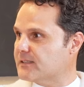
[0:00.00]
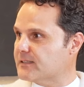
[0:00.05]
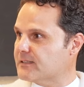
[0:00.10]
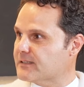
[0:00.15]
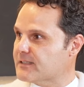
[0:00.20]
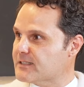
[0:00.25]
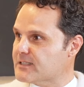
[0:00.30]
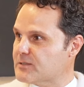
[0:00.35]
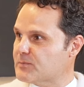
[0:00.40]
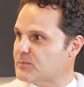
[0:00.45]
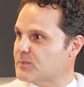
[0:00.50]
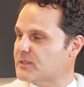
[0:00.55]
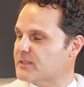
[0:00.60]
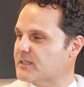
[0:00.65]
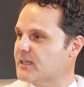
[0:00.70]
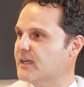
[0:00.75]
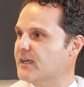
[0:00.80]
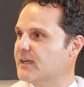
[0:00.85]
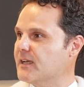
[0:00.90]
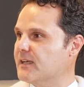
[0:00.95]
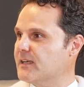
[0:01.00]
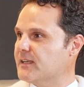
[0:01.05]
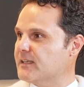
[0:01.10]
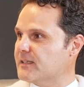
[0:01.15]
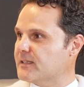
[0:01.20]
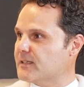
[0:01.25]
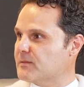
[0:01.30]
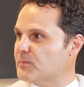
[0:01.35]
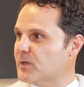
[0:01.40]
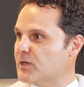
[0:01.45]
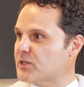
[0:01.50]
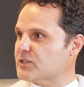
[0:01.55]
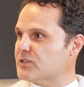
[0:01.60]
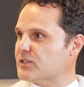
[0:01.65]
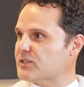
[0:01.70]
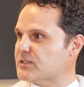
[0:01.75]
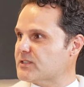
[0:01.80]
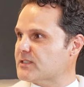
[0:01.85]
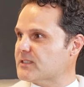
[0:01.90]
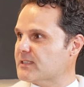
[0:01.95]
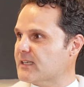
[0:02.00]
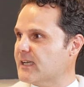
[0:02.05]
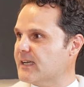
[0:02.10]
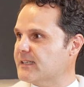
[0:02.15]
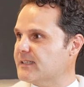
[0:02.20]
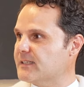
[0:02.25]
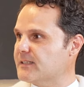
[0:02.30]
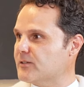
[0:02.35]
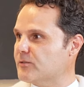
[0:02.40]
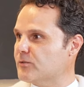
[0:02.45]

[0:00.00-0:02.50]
Nasıl bir e, bakış açısı? Yani, yani